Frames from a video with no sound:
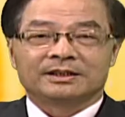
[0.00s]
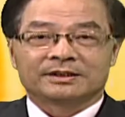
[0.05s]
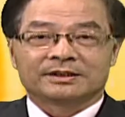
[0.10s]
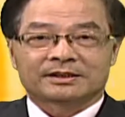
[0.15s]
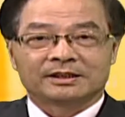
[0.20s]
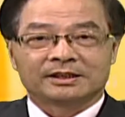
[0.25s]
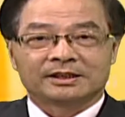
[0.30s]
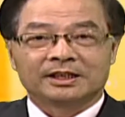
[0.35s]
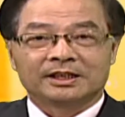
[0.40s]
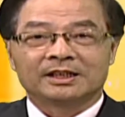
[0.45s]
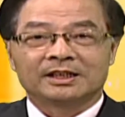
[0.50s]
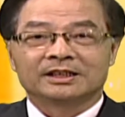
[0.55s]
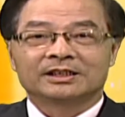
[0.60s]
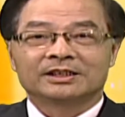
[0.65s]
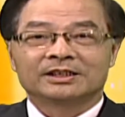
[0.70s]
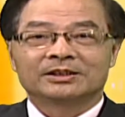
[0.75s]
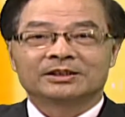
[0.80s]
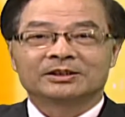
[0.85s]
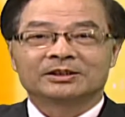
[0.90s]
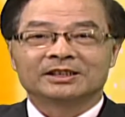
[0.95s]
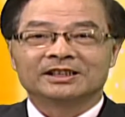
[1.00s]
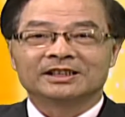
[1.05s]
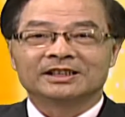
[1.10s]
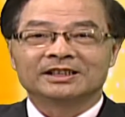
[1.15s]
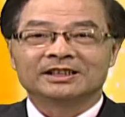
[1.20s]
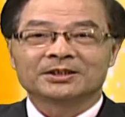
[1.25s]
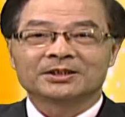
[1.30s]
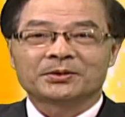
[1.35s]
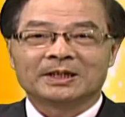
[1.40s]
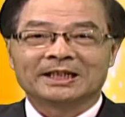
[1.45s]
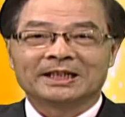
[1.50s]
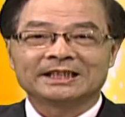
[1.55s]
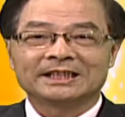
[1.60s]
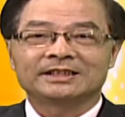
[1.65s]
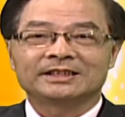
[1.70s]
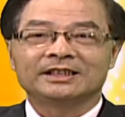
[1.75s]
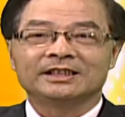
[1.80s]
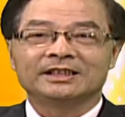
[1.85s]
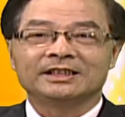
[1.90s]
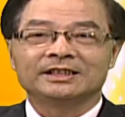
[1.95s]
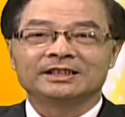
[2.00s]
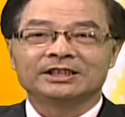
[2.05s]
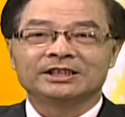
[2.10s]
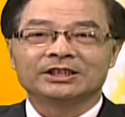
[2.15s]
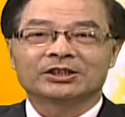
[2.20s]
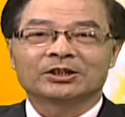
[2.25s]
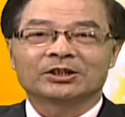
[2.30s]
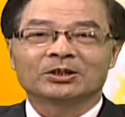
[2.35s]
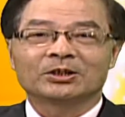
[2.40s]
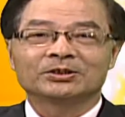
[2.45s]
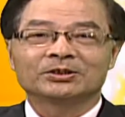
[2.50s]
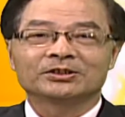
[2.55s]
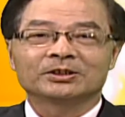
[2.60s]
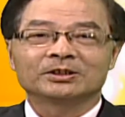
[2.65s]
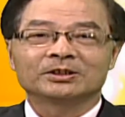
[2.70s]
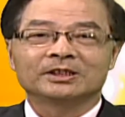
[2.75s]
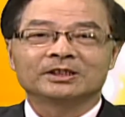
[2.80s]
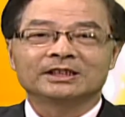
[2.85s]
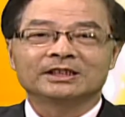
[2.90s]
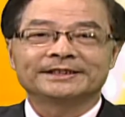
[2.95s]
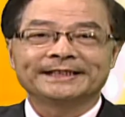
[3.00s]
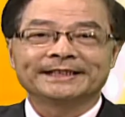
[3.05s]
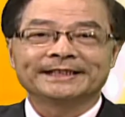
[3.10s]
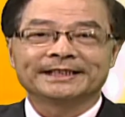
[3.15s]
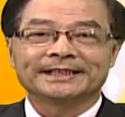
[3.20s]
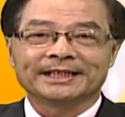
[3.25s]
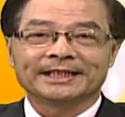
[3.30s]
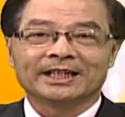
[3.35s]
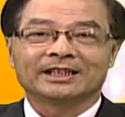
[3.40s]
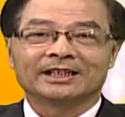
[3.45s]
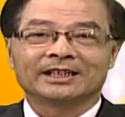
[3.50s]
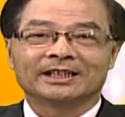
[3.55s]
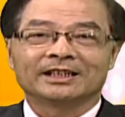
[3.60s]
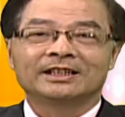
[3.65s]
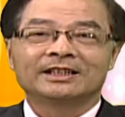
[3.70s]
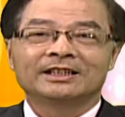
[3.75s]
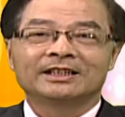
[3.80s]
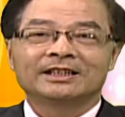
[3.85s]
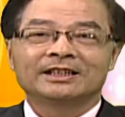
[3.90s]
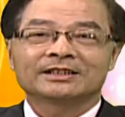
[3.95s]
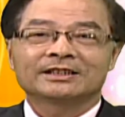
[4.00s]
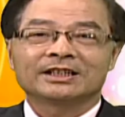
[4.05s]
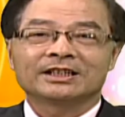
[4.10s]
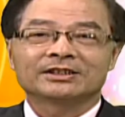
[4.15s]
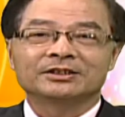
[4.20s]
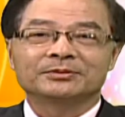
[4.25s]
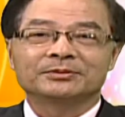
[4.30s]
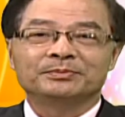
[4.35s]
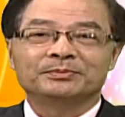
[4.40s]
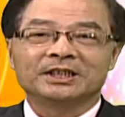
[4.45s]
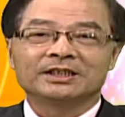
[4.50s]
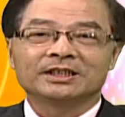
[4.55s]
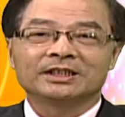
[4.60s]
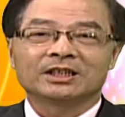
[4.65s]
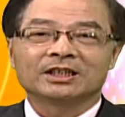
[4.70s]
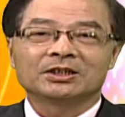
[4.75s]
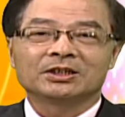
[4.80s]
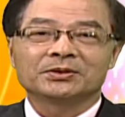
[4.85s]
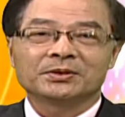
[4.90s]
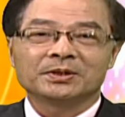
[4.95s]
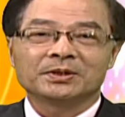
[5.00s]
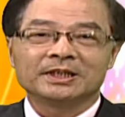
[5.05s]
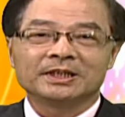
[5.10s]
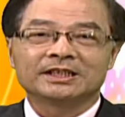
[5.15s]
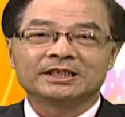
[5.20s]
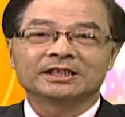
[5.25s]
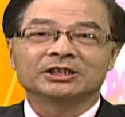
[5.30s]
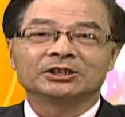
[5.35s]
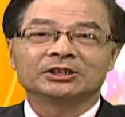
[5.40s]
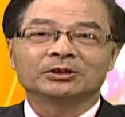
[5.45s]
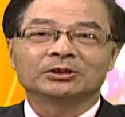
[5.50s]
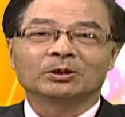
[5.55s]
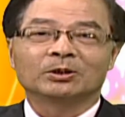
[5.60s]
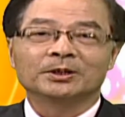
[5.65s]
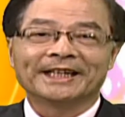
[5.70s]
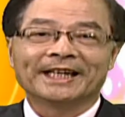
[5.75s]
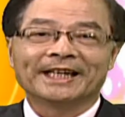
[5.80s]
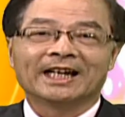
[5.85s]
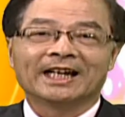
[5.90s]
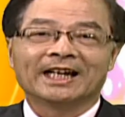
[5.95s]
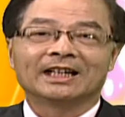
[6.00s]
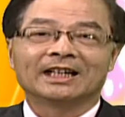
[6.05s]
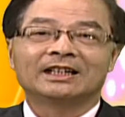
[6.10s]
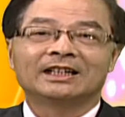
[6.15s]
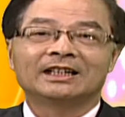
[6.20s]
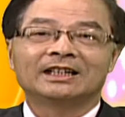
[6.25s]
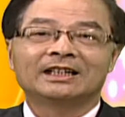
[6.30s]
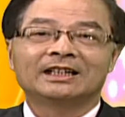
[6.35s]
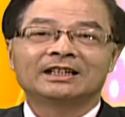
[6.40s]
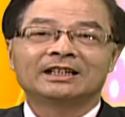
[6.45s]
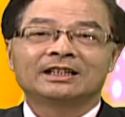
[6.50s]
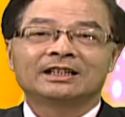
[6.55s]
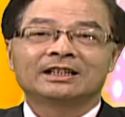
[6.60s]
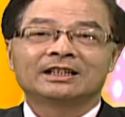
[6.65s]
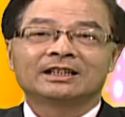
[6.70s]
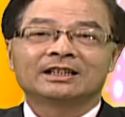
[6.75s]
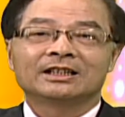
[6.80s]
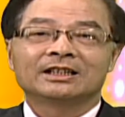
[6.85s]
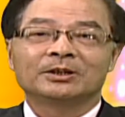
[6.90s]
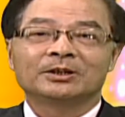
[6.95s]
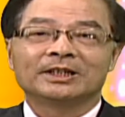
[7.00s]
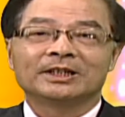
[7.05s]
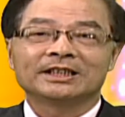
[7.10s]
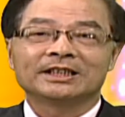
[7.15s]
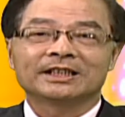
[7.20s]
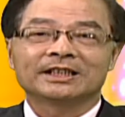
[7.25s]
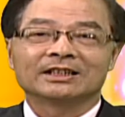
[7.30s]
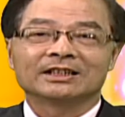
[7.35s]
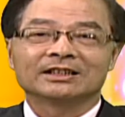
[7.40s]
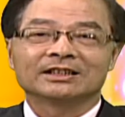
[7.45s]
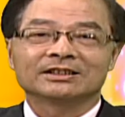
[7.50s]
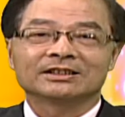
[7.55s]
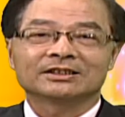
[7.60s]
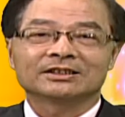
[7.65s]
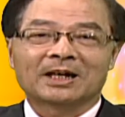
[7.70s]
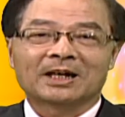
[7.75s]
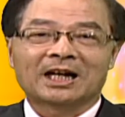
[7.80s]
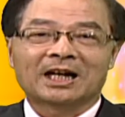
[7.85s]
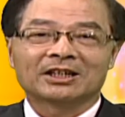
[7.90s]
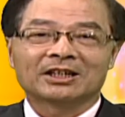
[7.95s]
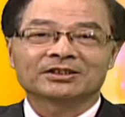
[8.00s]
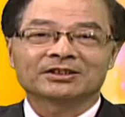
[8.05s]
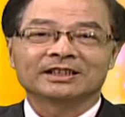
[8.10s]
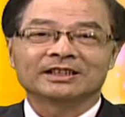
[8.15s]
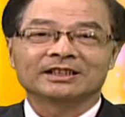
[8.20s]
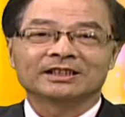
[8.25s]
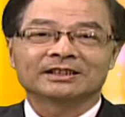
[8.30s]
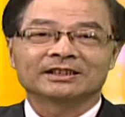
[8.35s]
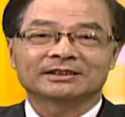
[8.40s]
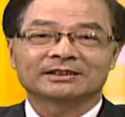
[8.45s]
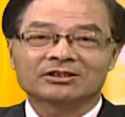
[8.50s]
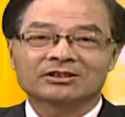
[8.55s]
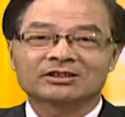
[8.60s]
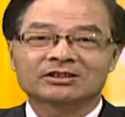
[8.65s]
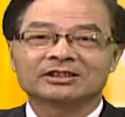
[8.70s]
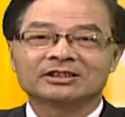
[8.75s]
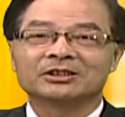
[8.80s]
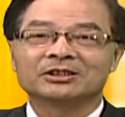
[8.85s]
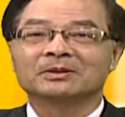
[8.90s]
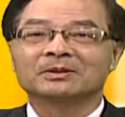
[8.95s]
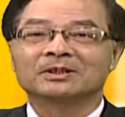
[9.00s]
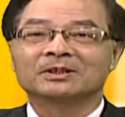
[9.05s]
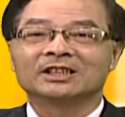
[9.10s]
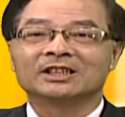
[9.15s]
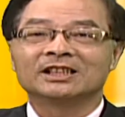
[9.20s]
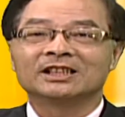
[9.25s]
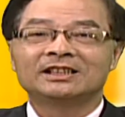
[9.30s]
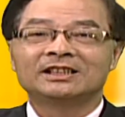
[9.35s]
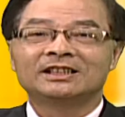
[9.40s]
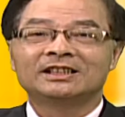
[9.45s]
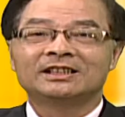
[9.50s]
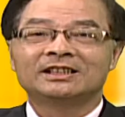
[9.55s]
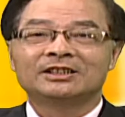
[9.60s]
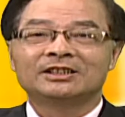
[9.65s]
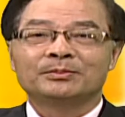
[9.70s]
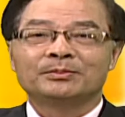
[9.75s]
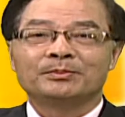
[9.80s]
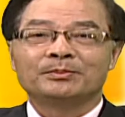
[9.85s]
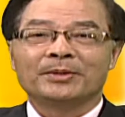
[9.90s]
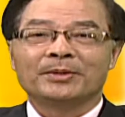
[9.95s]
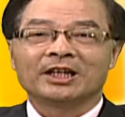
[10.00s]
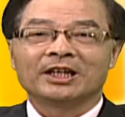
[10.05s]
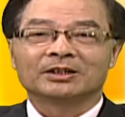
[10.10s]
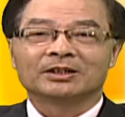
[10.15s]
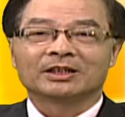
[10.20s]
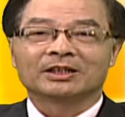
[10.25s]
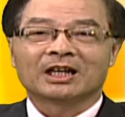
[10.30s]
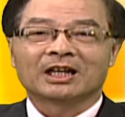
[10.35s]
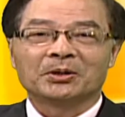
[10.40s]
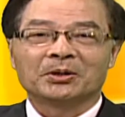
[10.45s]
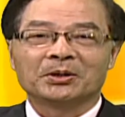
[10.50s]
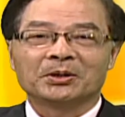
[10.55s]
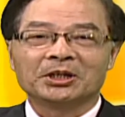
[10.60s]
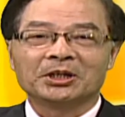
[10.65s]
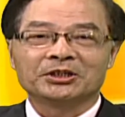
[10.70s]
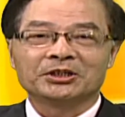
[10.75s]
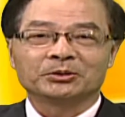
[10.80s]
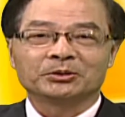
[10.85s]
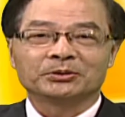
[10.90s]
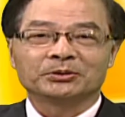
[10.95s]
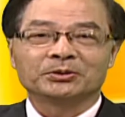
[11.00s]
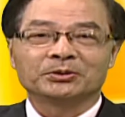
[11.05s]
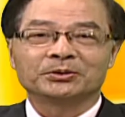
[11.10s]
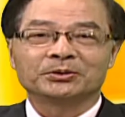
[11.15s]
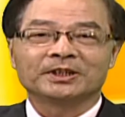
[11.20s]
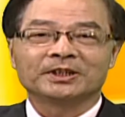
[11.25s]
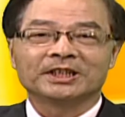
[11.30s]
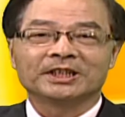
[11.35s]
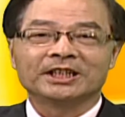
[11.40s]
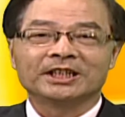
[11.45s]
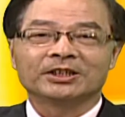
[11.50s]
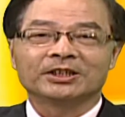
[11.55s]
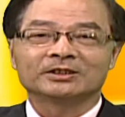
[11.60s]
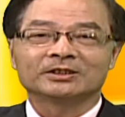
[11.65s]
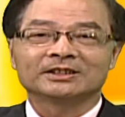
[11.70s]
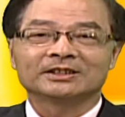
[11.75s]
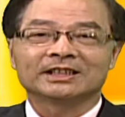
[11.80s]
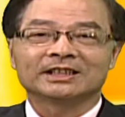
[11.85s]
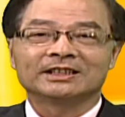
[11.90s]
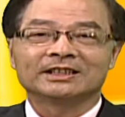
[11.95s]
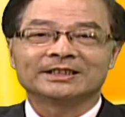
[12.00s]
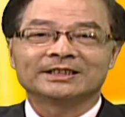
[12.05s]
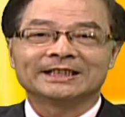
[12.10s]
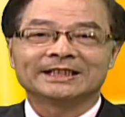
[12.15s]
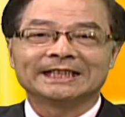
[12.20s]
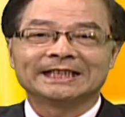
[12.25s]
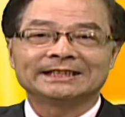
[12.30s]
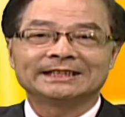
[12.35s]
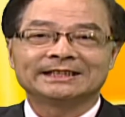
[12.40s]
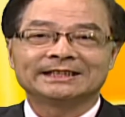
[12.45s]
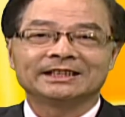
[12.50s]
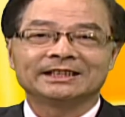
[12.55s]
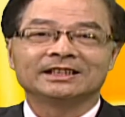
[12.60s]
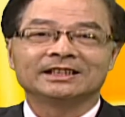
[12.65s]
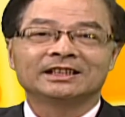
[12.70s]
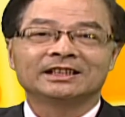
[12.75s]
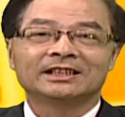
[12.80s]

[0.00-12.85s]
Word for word: 是的，我的学习以及工作的经验确实比较曲折多样。那回想十八岁当时的我，没有考虑就读水利工程学系，